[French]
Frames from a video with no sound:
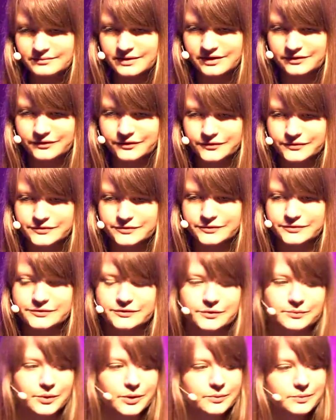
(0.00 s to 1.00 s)
maintenant sur ce
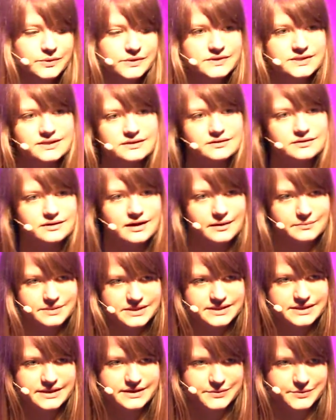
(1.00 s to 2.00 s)
que propose euh,
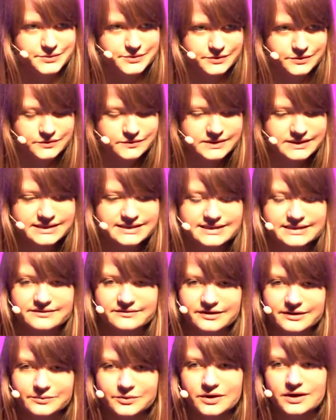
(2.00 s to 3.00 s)
Happy Day aujourd'hui, c'est
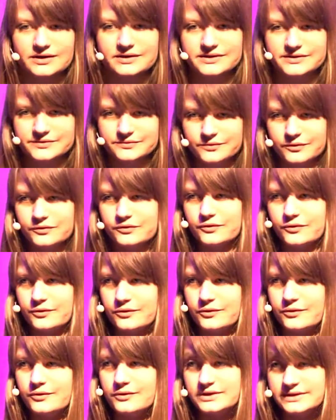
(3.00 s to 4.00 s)
vraiment la liaison entre
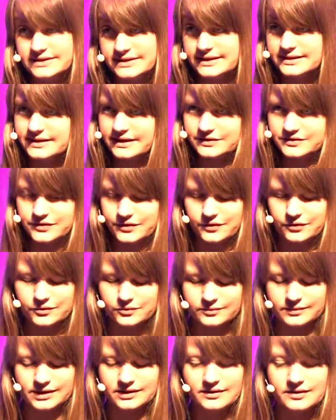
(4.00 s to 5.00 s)
euh, des acteurs
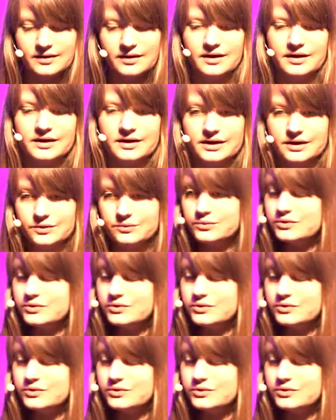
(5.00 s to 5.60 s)
humains et une